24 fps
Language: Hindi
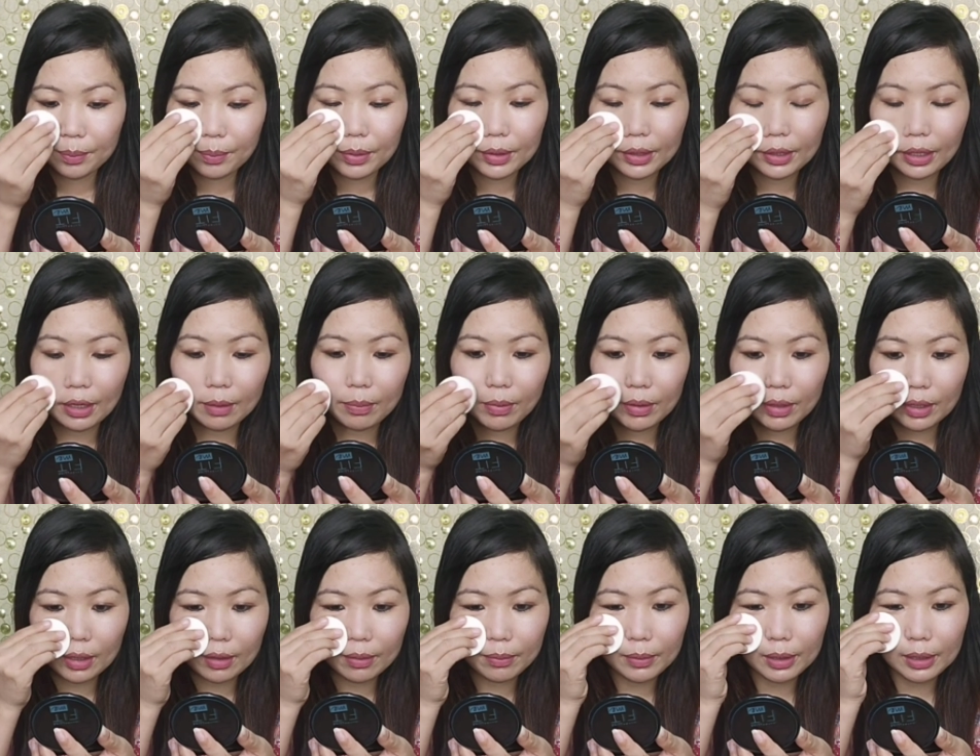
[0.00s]
फिर यहाँ पे
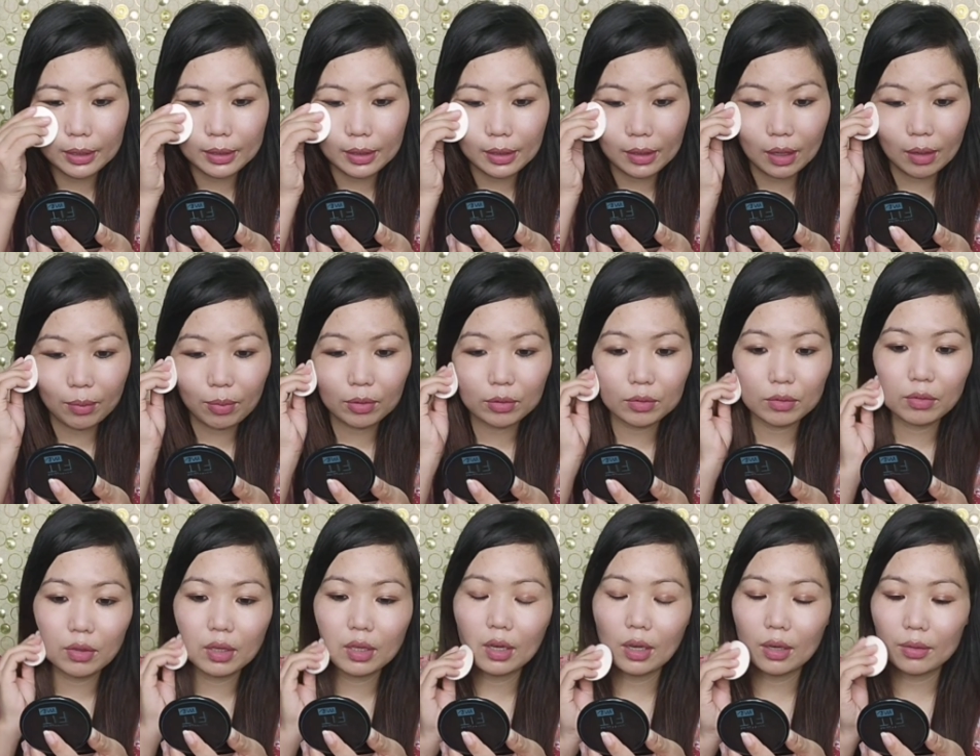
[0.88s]
क्लेम करते हैं कि आपको
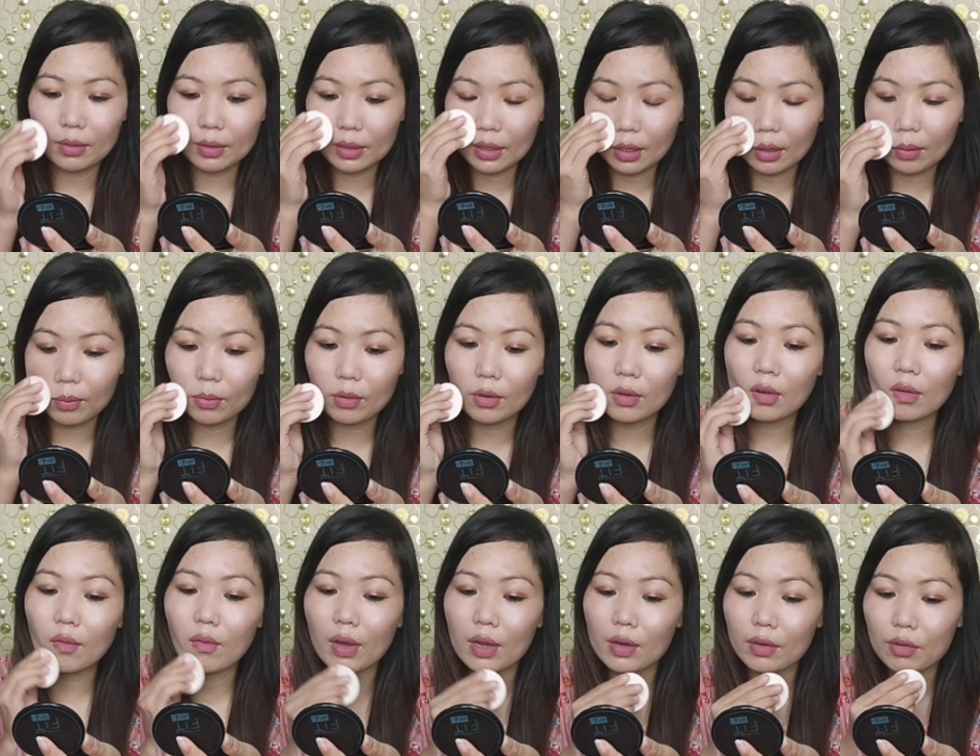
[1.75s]
ट्वेल्व आवर आपको
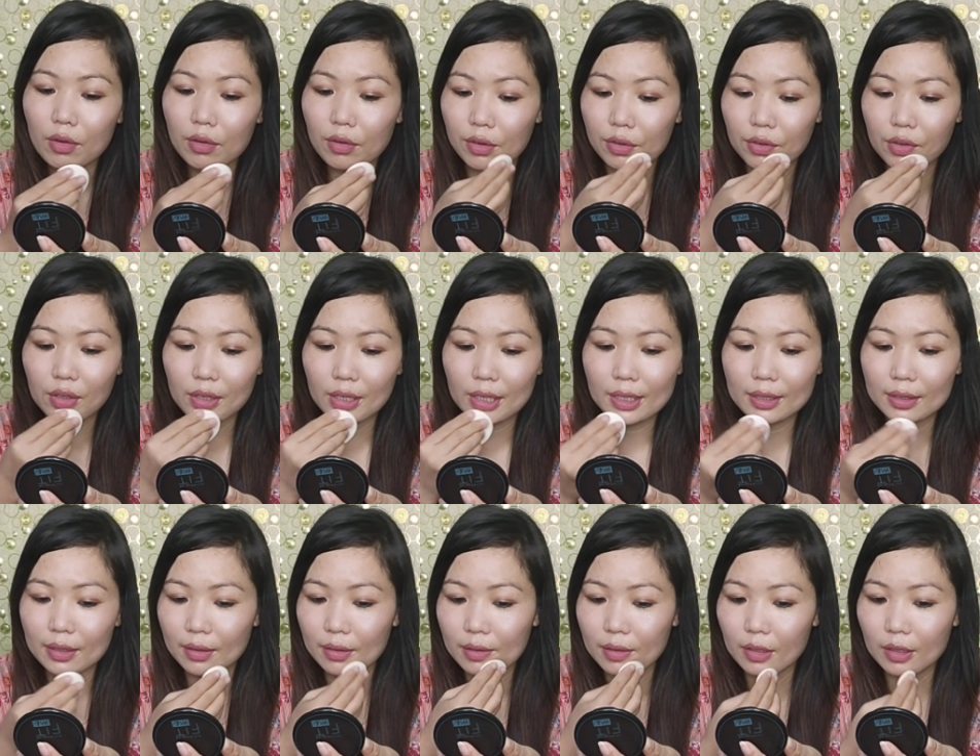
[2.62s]
ऑयल को कंट्रोल
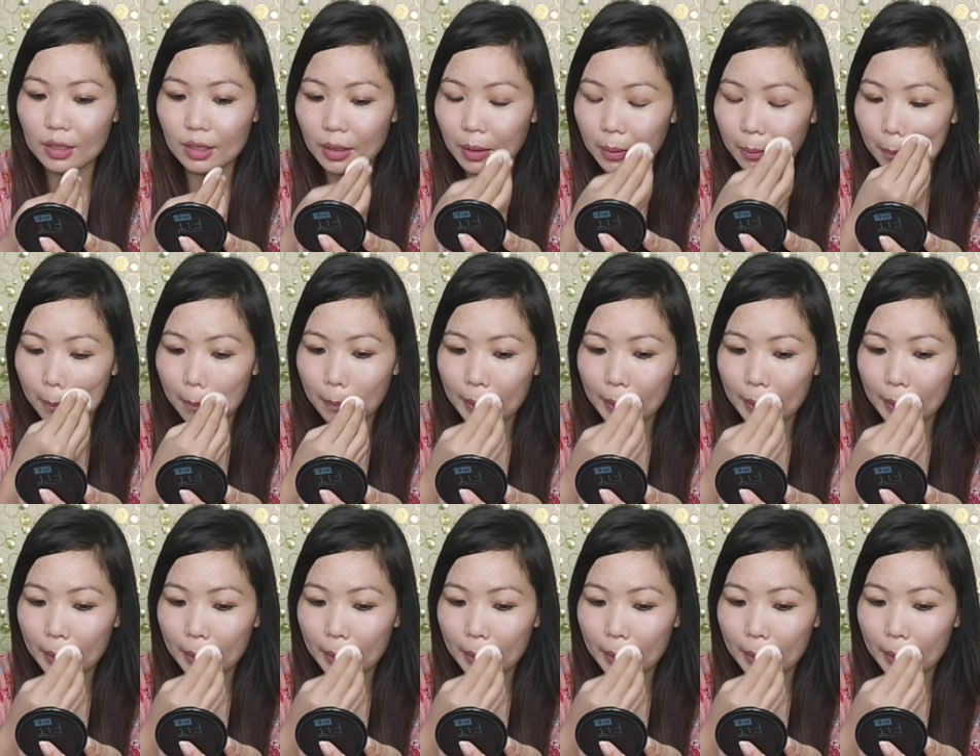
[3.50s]
करते होते हैं